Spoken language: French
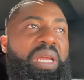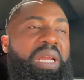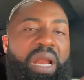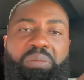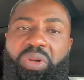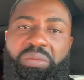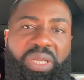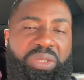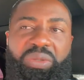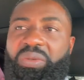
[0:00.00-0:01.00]
la bonne
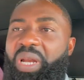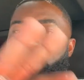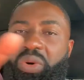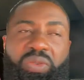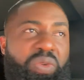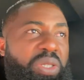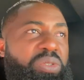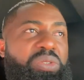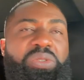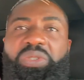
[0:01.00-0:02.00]
maison, la bonne
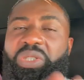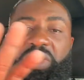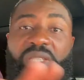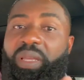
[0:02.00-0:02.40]
voiture, j'étais